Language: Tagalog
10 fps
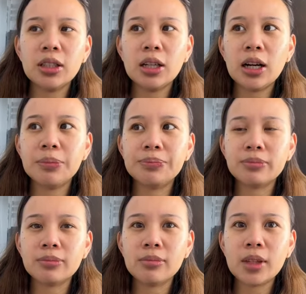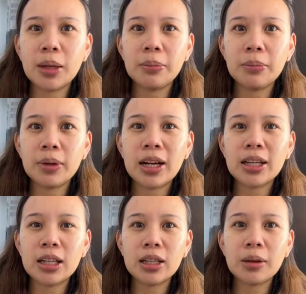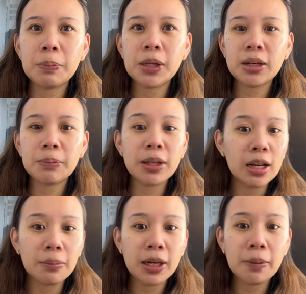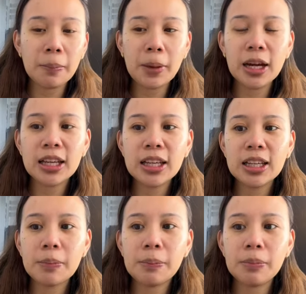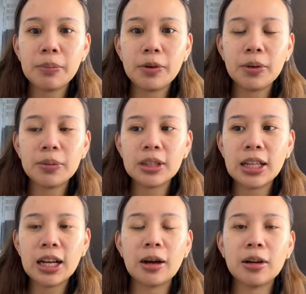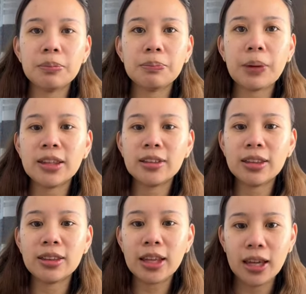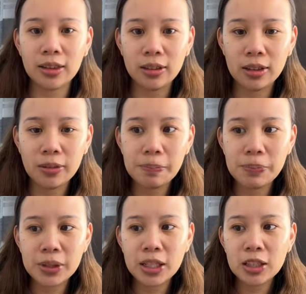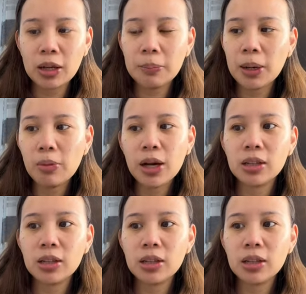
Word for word: um, ang hirap-hirap nilang, ang hirap nilang paintindihin. Kung halimbawa,